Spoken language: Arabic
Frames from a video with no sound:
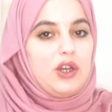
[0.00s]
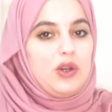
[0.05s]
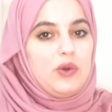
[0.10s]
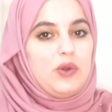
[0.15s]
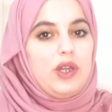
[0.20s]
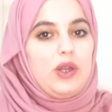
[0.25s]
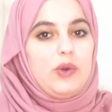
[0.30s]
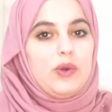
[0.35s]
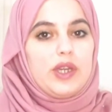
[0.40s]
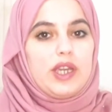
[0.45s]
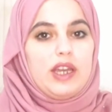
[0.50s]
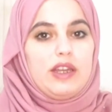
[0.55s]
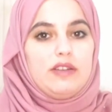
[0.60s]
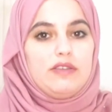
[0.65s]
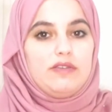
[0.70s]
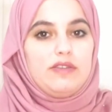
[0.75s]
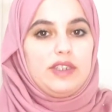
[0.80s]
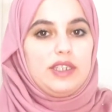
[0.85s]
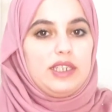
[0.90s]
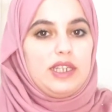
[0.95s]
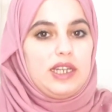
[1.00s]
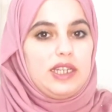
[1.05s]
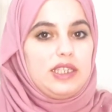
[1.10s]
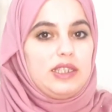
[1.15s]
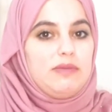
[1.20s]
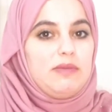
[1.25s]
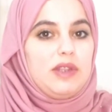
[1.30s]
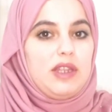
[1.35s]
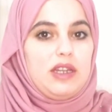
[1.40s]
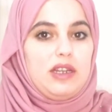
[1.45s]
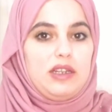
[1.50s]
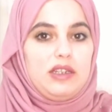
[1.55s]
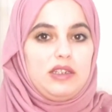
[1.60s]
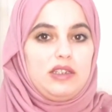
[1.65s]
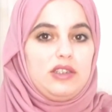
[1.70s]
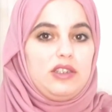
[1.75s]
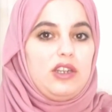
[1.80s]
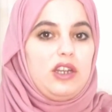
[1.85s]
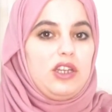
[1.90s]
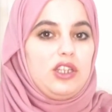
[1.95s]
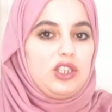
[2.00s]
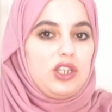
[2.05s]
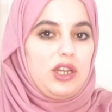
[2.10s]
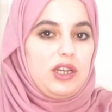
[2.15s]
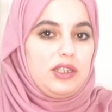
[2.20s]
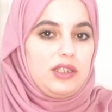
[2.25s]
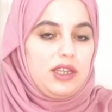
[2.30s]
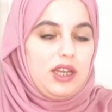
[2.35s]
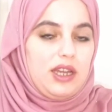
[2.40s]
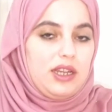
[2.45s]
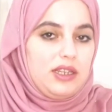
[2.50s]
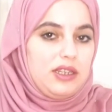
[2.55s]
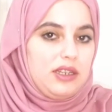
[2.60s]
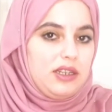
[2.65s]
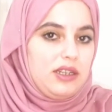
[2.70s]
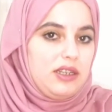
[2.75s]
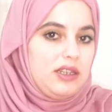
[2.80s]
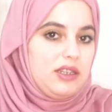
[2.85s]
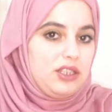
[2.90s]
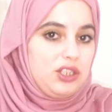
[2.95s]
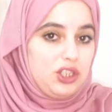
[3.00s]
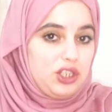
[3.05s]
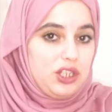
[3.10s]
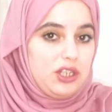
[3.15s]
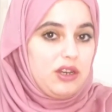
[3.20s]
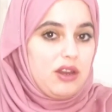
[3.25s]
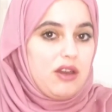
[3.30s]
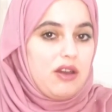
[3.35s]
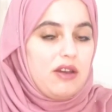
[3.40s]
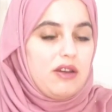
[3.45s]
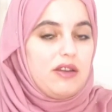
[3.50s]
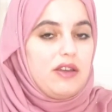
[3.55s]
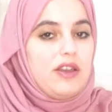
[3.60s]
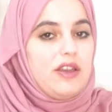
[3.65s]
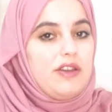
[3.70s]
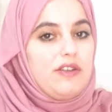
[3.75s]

ولو كان في ناس مثلا تراجعت عن الشراء